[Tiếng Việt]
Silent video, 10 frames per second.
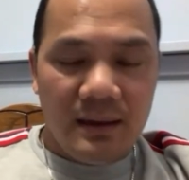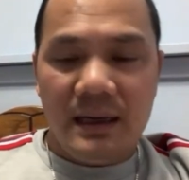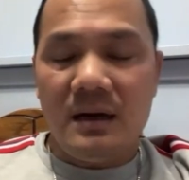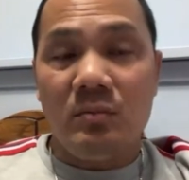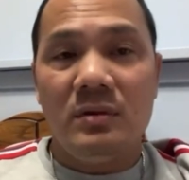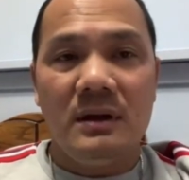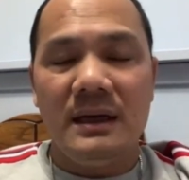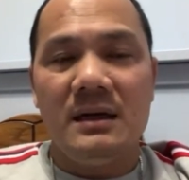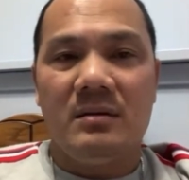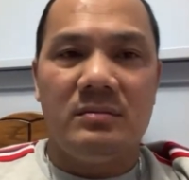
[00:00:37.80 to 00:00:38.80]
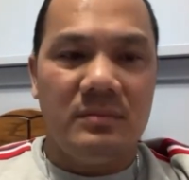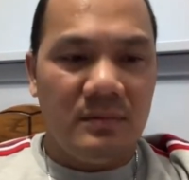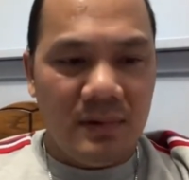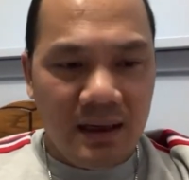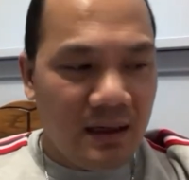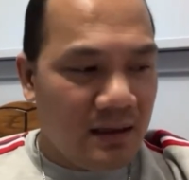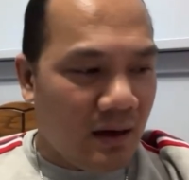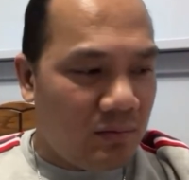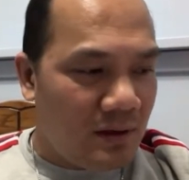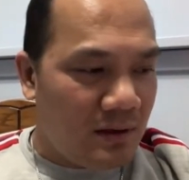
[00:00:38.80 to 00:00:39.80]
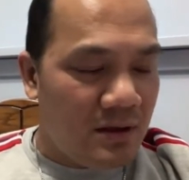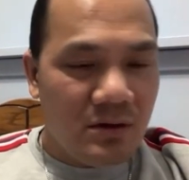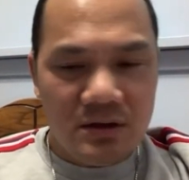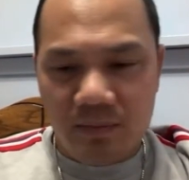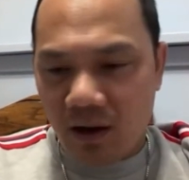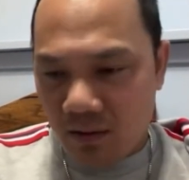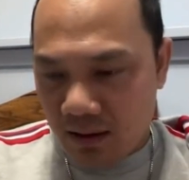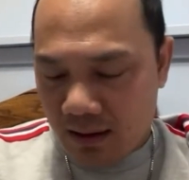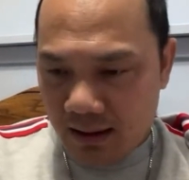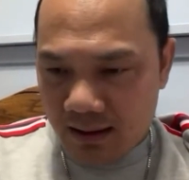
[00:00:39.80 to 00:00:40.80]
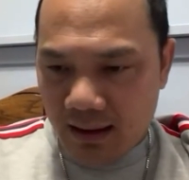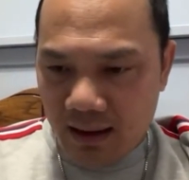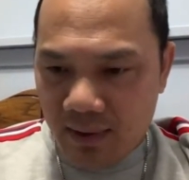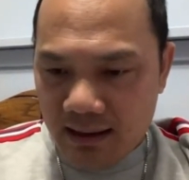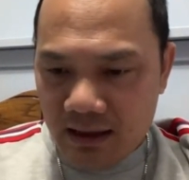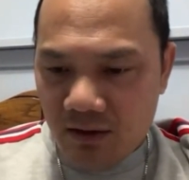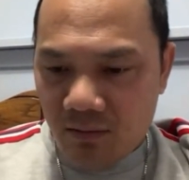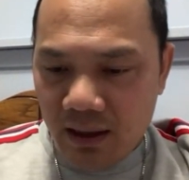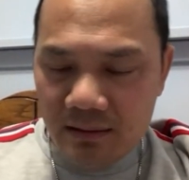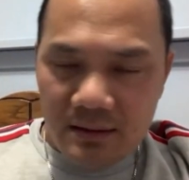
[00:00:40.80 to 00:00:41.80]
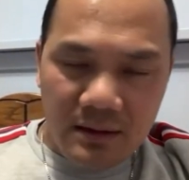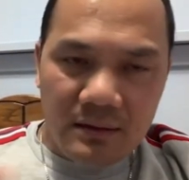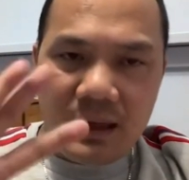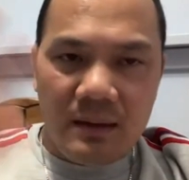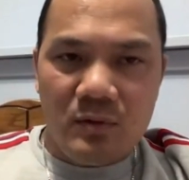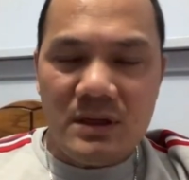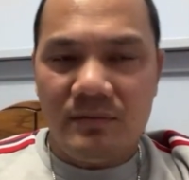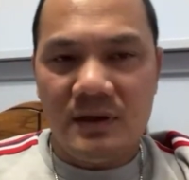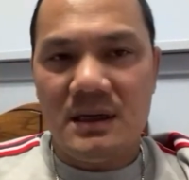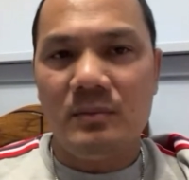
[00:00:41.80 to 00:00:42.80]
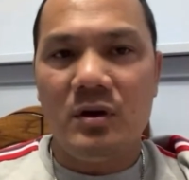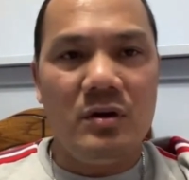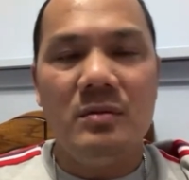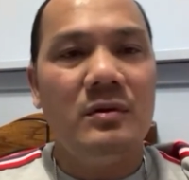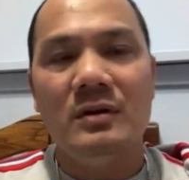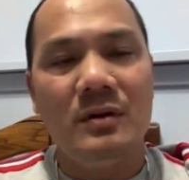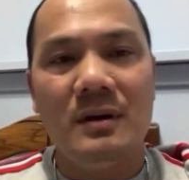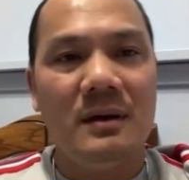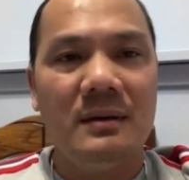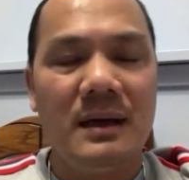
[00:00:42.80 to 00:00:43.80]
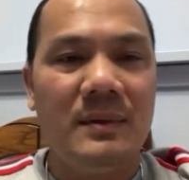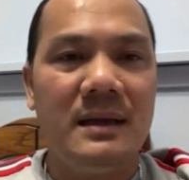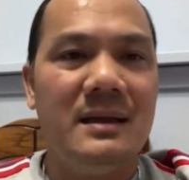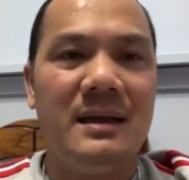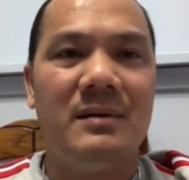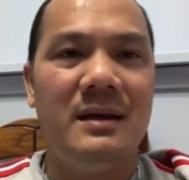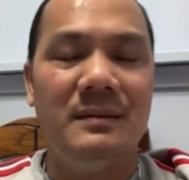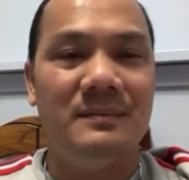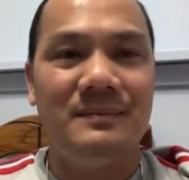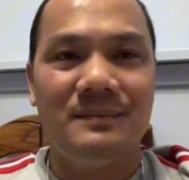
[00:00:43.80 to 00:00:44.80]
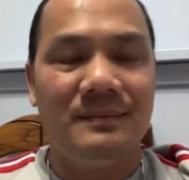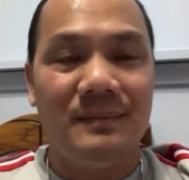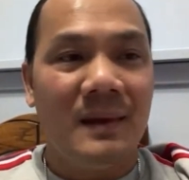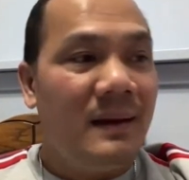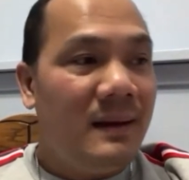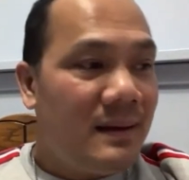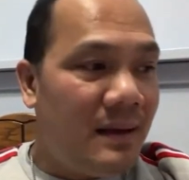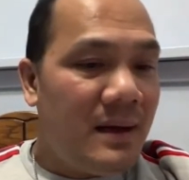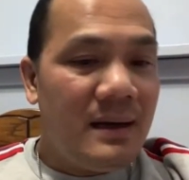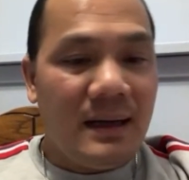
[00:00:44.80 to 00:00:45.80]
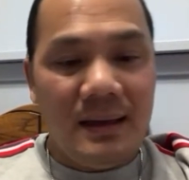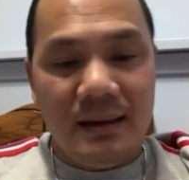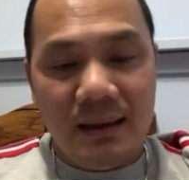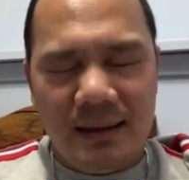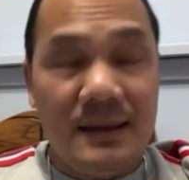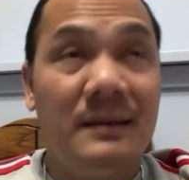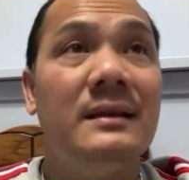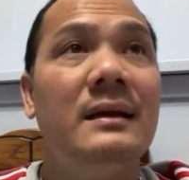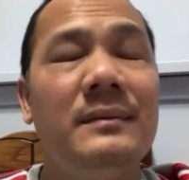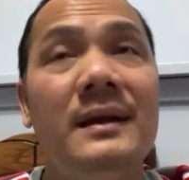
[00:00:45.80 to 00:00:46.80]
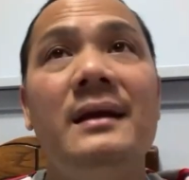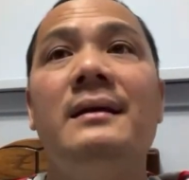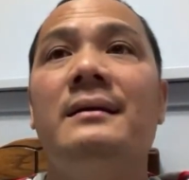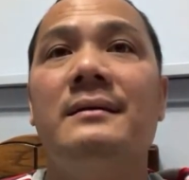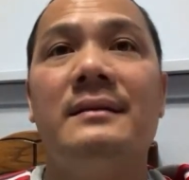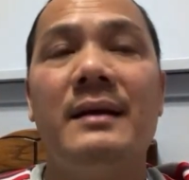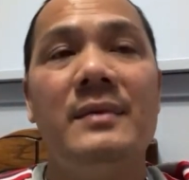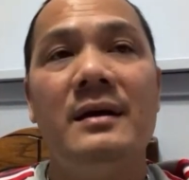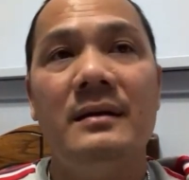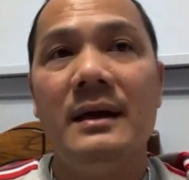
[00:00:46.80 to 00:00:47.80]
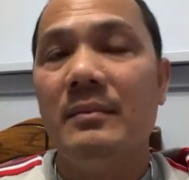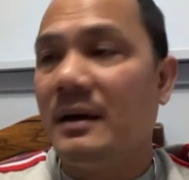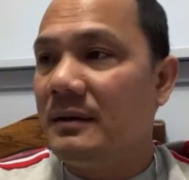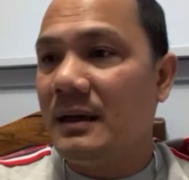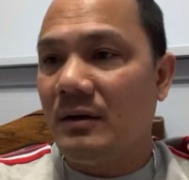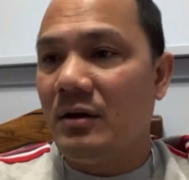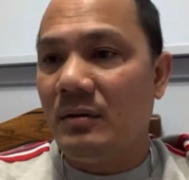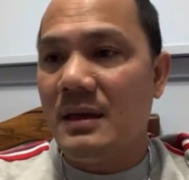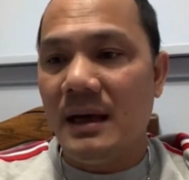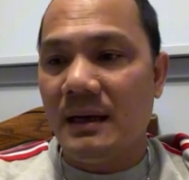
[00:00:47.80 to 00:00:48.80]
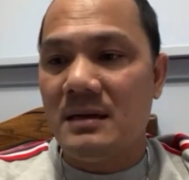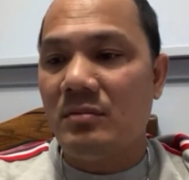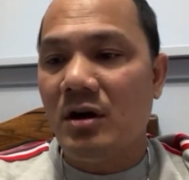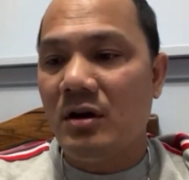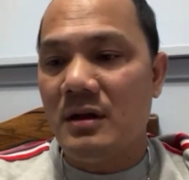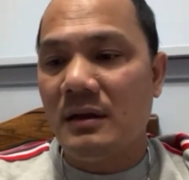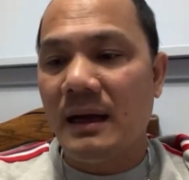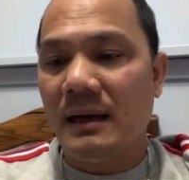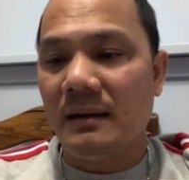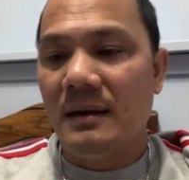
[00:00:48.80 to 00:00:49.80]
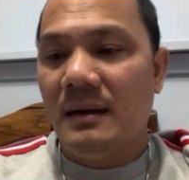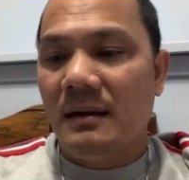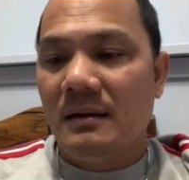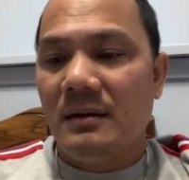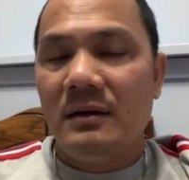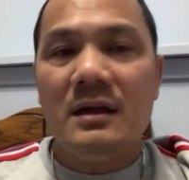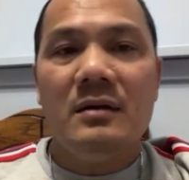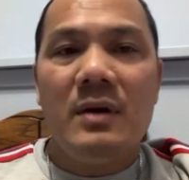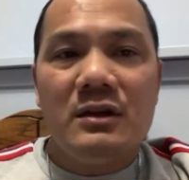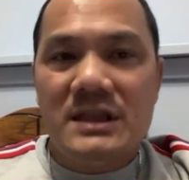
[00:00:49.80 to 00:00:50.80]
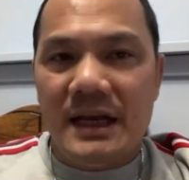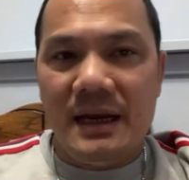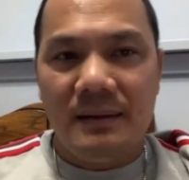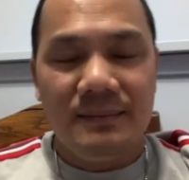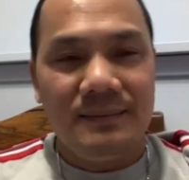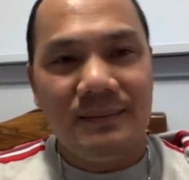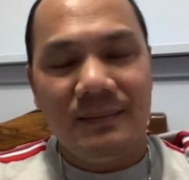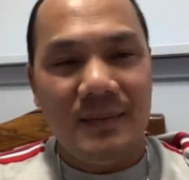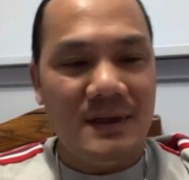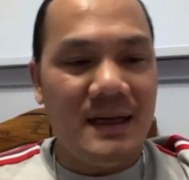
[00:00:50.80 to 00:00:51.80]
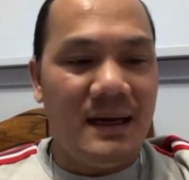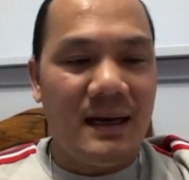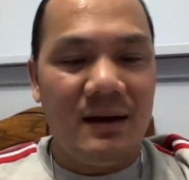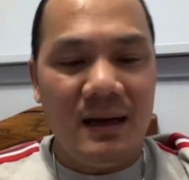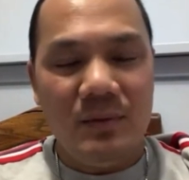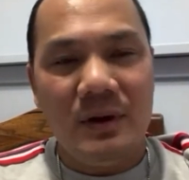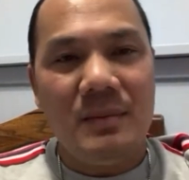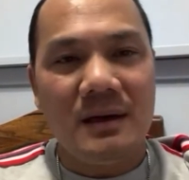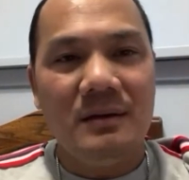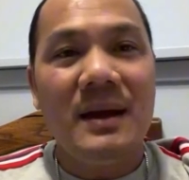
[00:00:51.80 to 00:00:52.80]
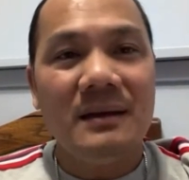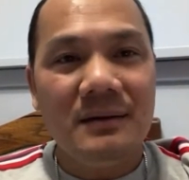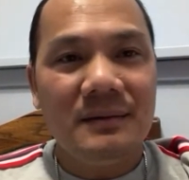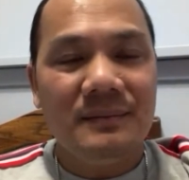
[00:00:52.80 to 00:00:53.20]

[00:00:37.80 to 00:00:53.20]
hán cộng hán cộng và kinh cộng nó chưa có sụp đổ thì các bạn sẽ không biết tường tận 100% nội dung của tụi nó cam kết với nhau là gì chỉ biết rằng những cái thằng trực tiếp đi ờ, tham dự cái mật ước thành đô đó về trong đó có những thằng nó tức quá nó xì ra nó xì ra đó là một cái mật ước bán nước